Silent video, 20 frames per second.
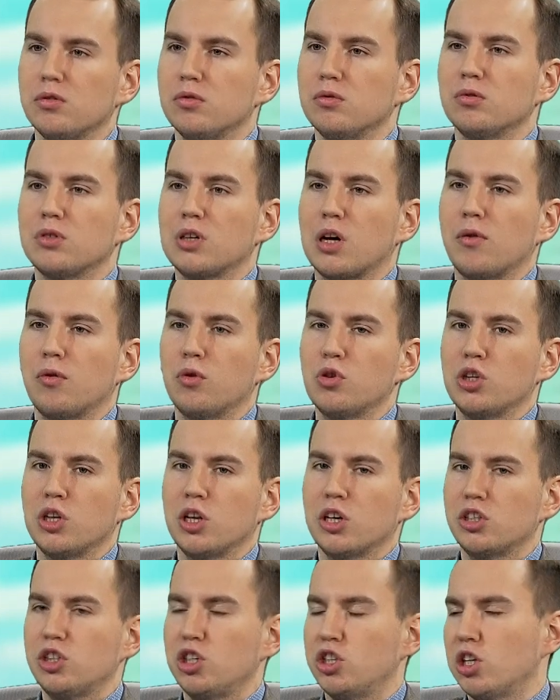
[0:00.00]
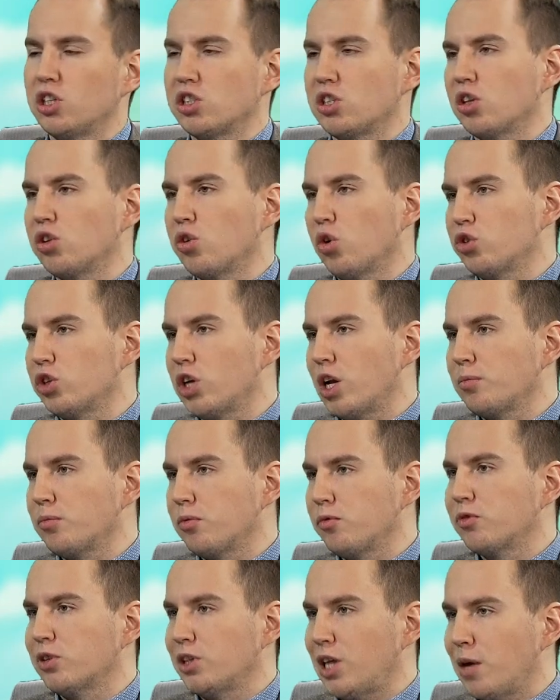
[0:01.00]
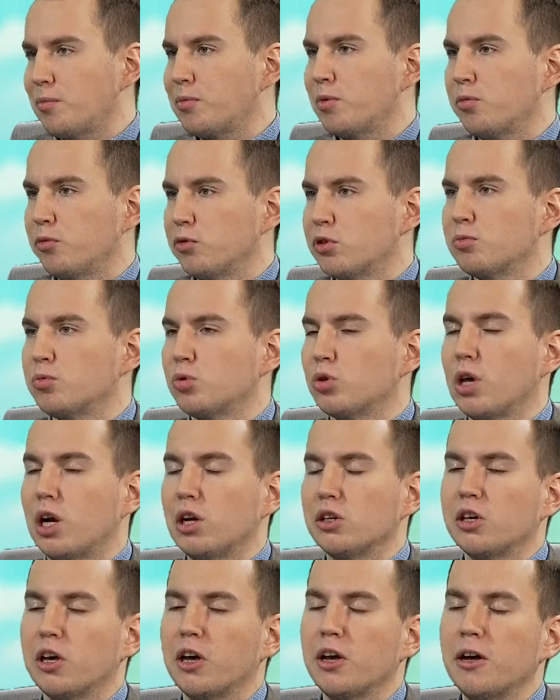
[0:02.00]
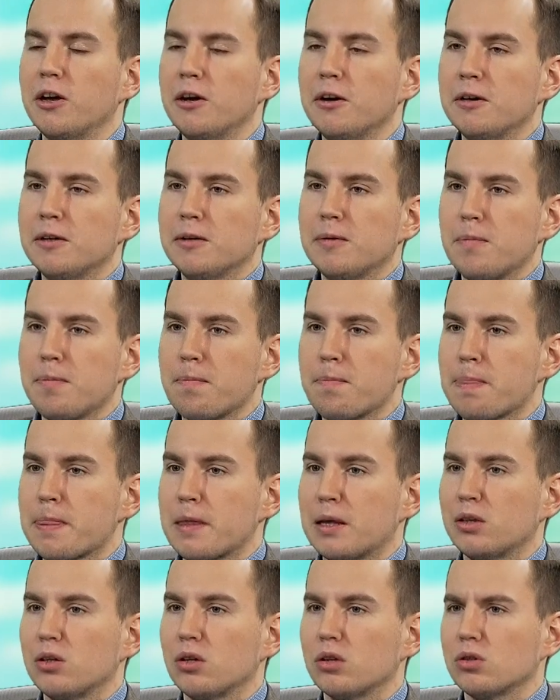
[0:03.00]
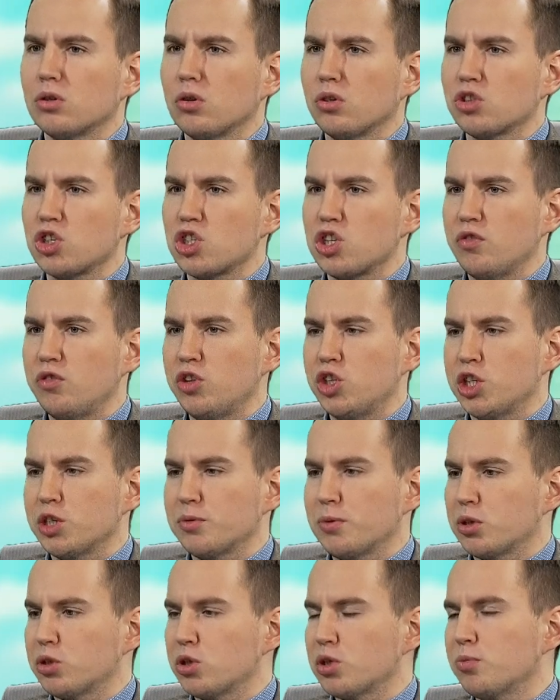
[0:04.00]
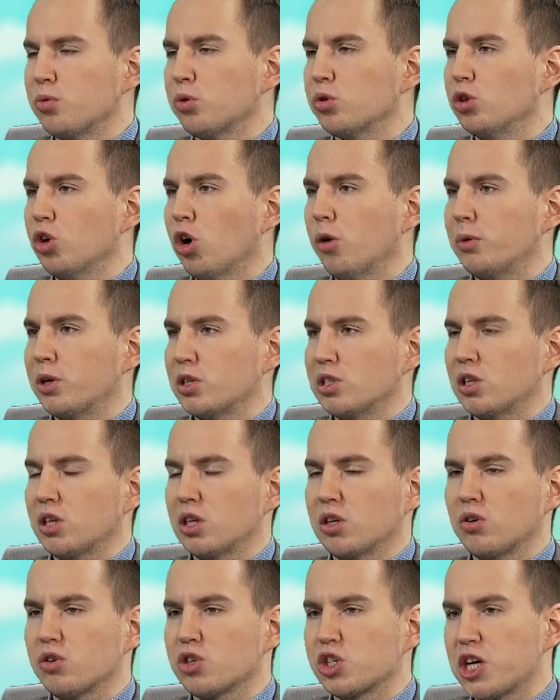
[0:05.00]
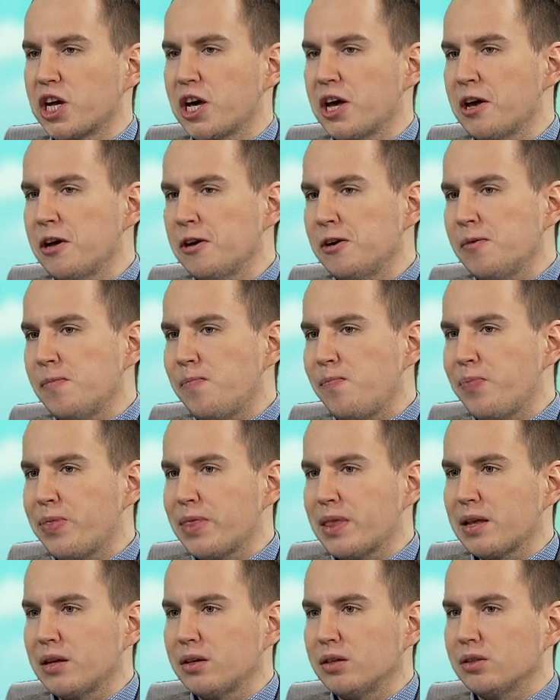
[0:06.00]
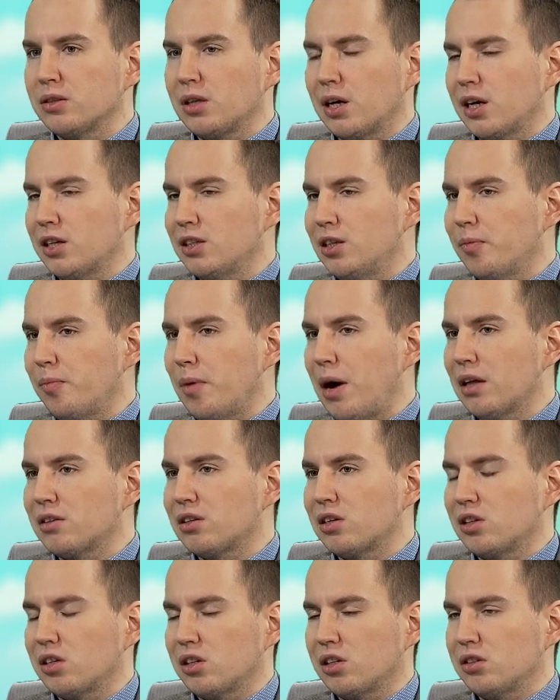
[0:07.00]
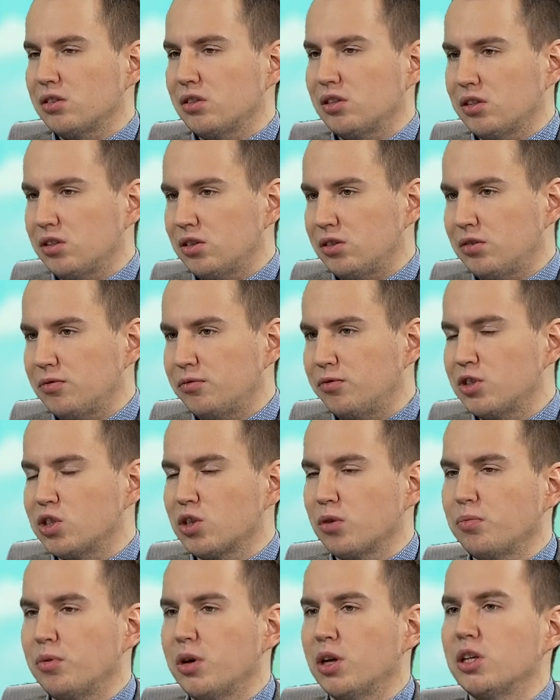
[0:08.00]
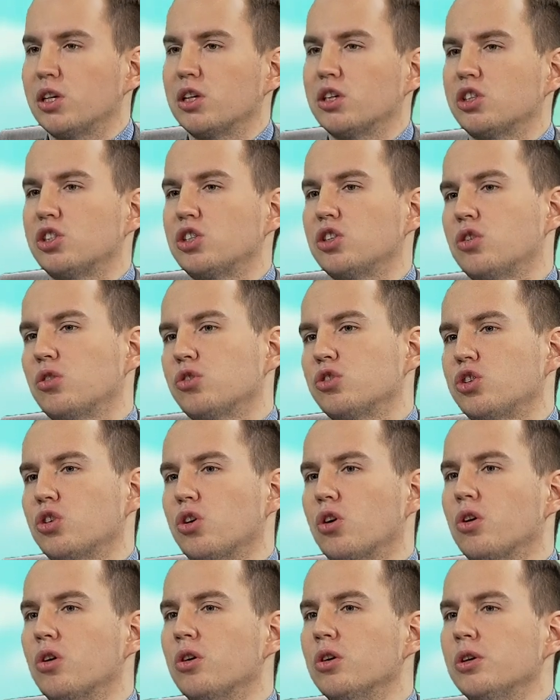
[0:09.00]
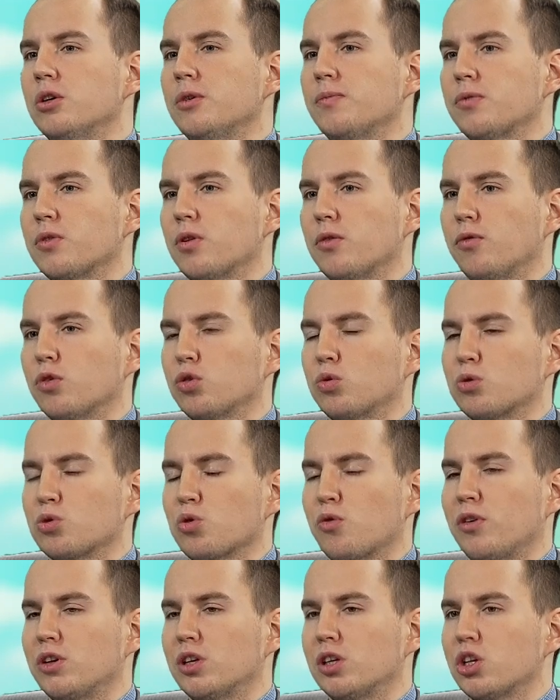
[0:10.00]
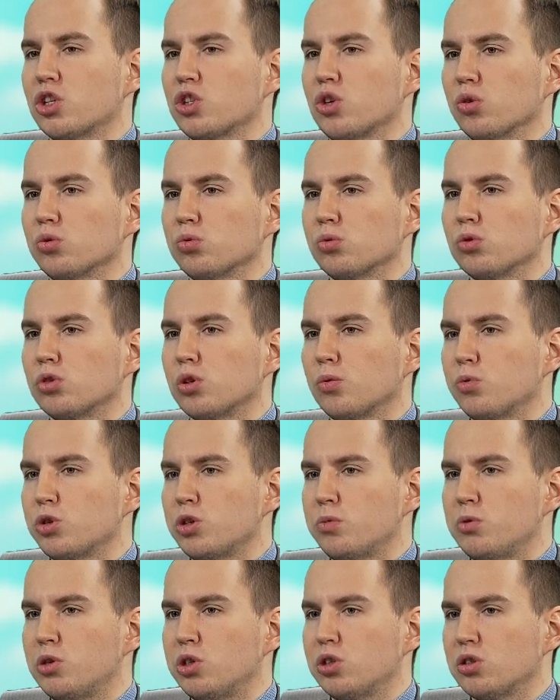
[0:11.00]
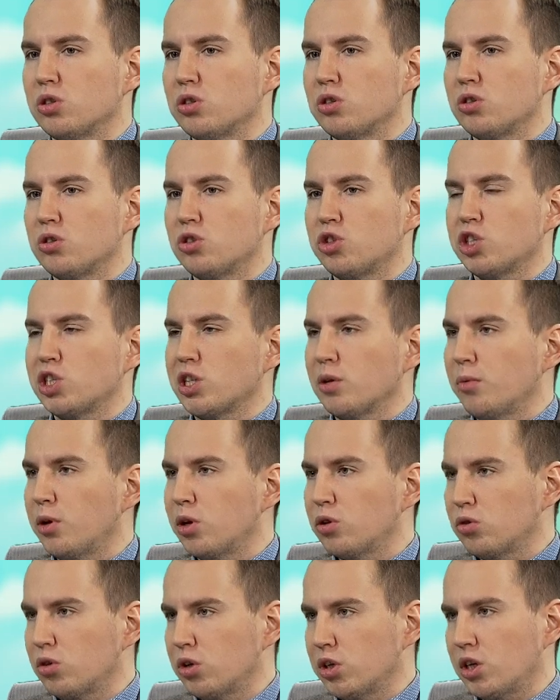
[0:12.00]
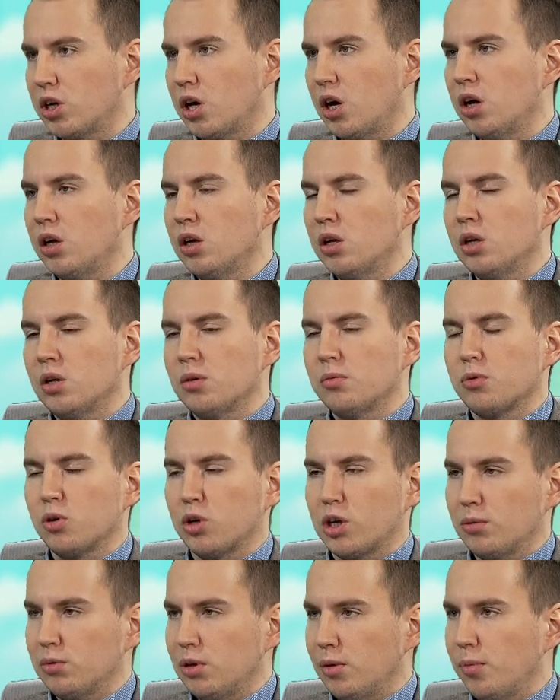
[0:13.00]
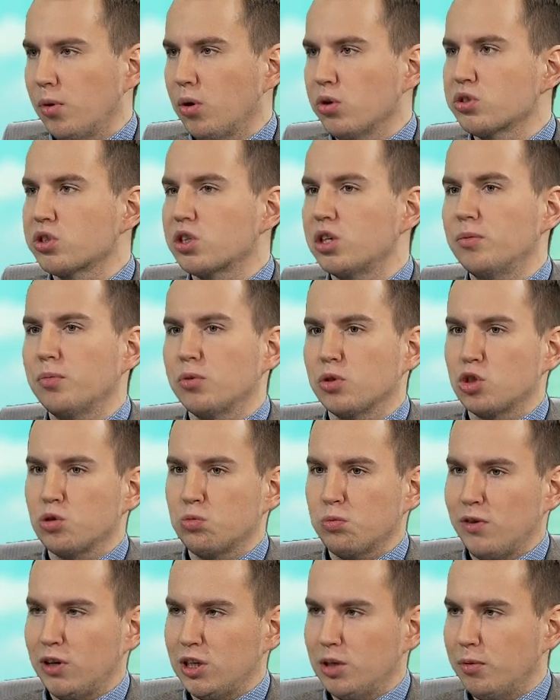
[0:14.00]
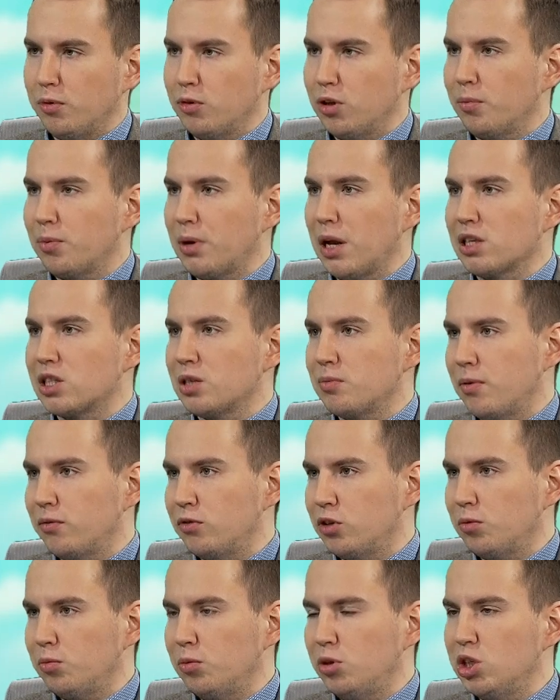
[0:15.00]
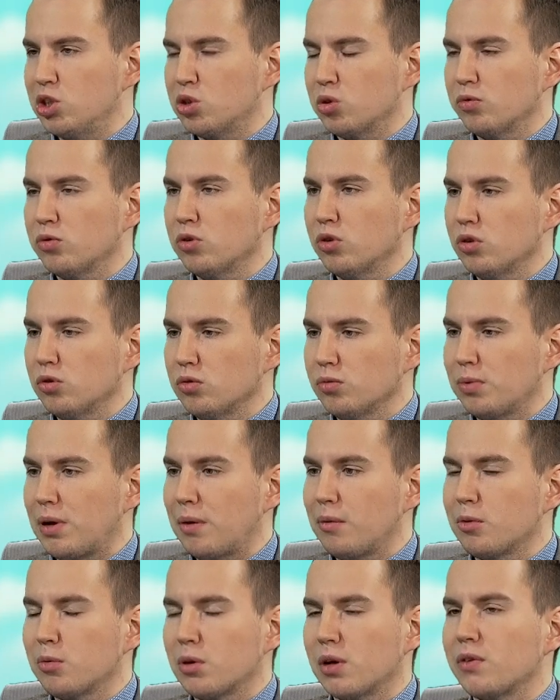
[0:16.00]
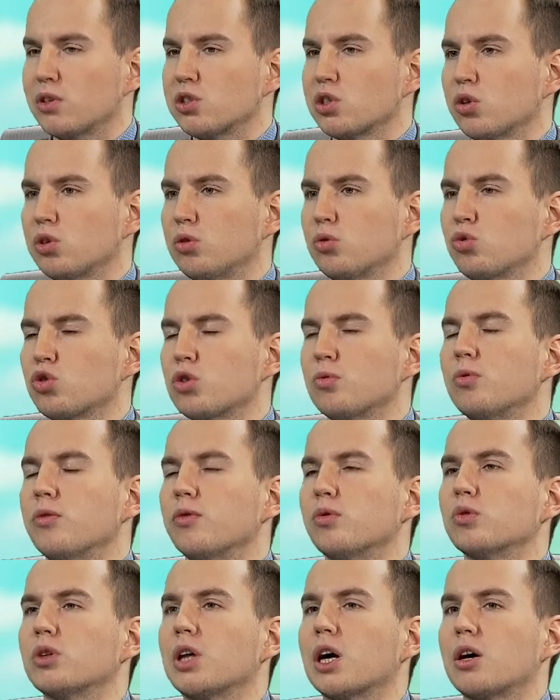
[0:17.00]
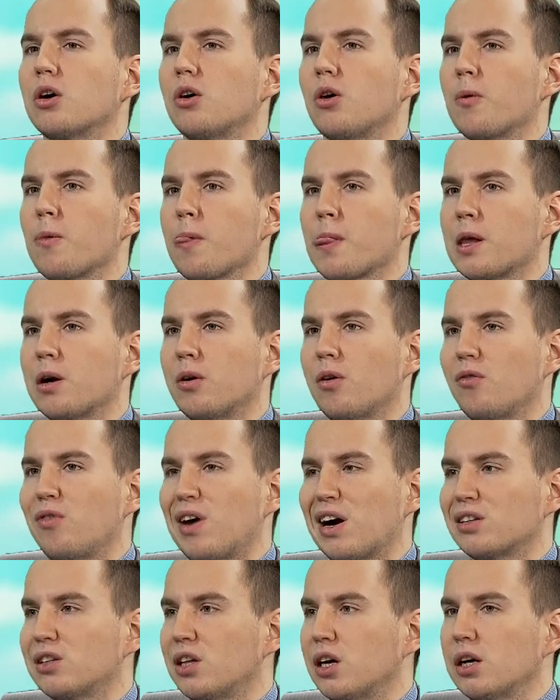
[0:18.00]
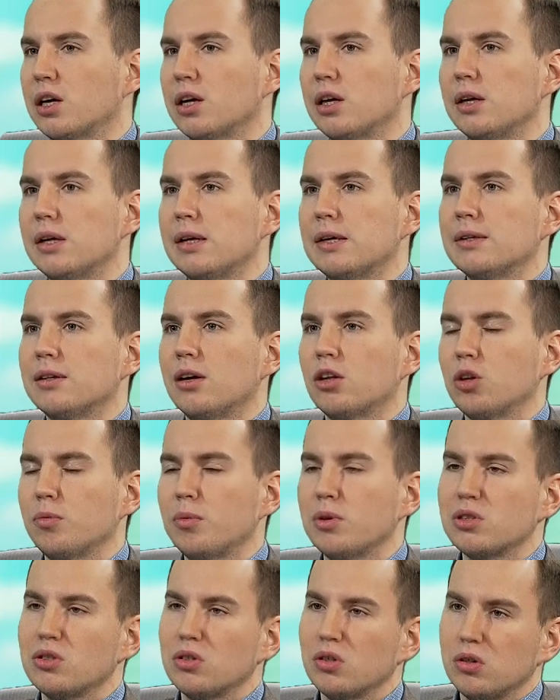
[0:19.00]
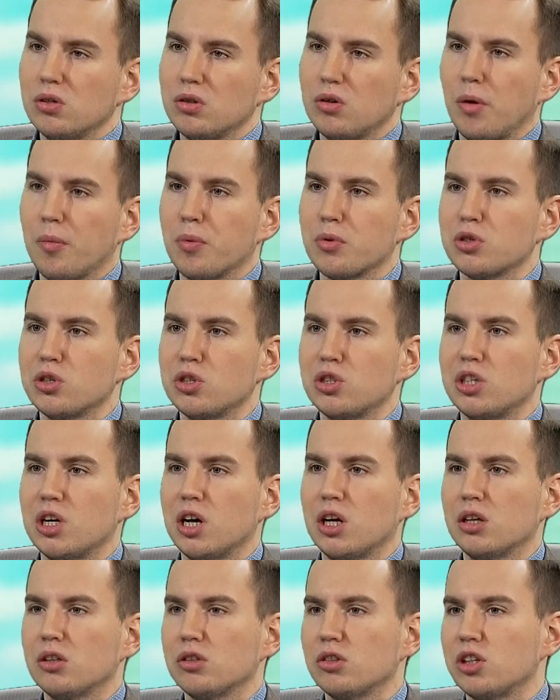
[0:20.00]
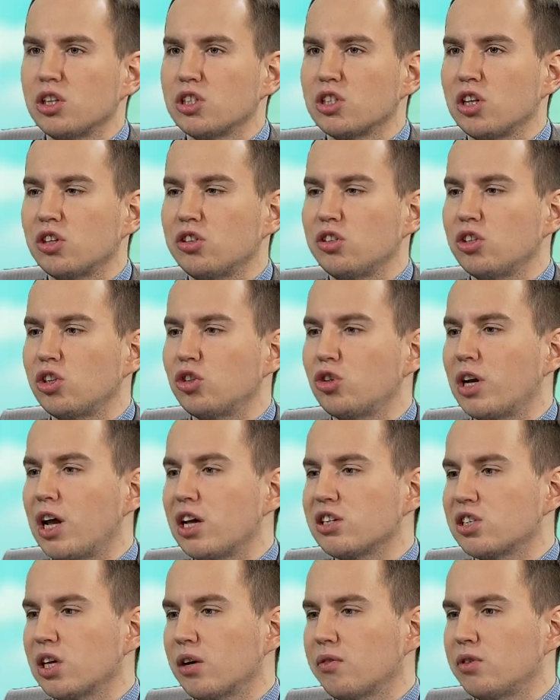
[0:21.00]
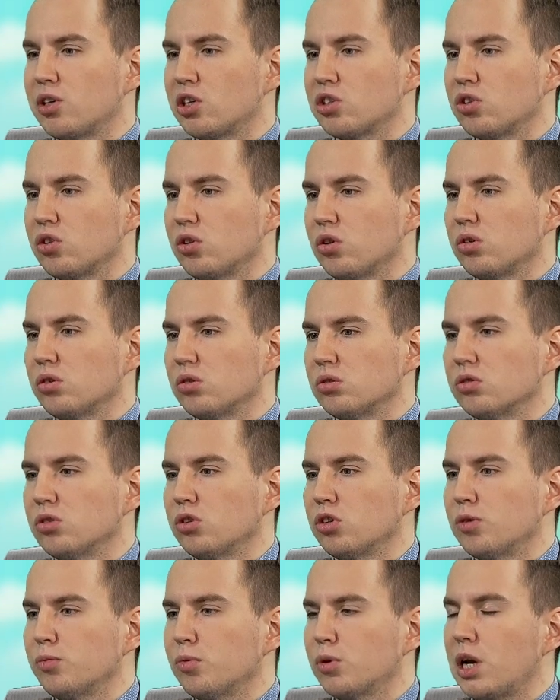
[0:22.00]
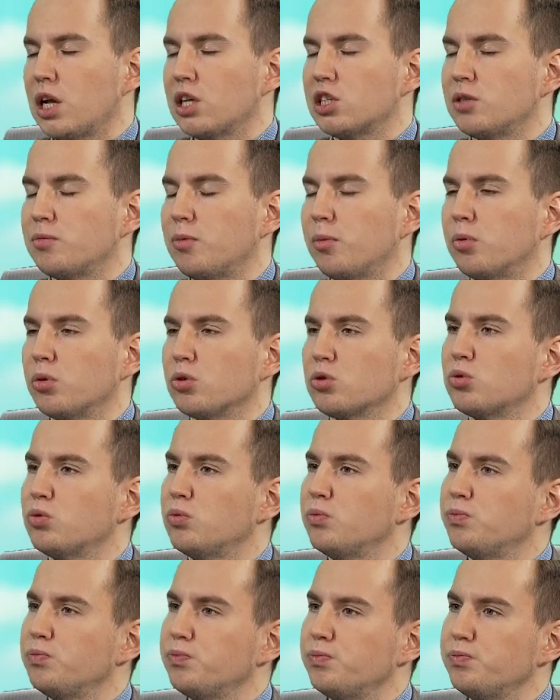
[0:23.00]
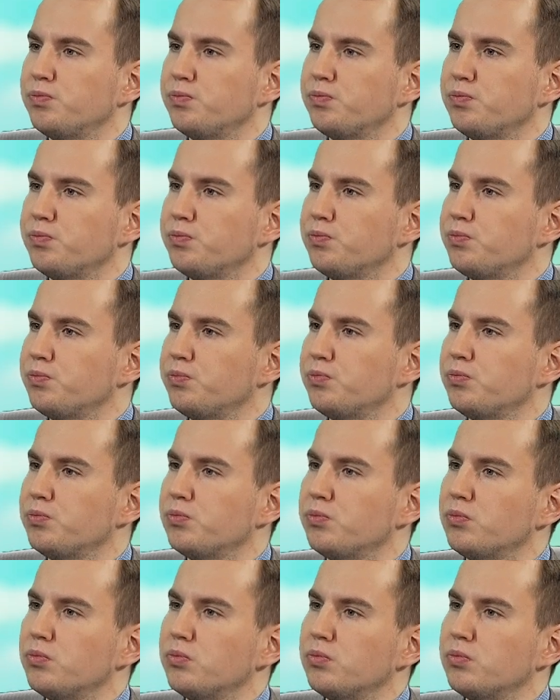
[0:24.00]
E, zachowują się gdzieś na stadionie albo w knajpie, mówiąc brutalnie. Mm, no to rzeczywiście jest bardzo smutny obraz, dlatego że mm, taka debata, taka, takie wystąpienie, jeśli chodzi o, o wotum zaufania dla rządu, no to musi być y, czysta merytoryka. Program dla Polski, podsumowanie pewnej pracy, pewnych ministrów. No premier Morawiecki o tym dużo mówił, tak, o, no, o faktach. Natomiast no, opozycja no, niestety nie dorasta, jak widać, do, do demokracji po prostu. Opozycja nie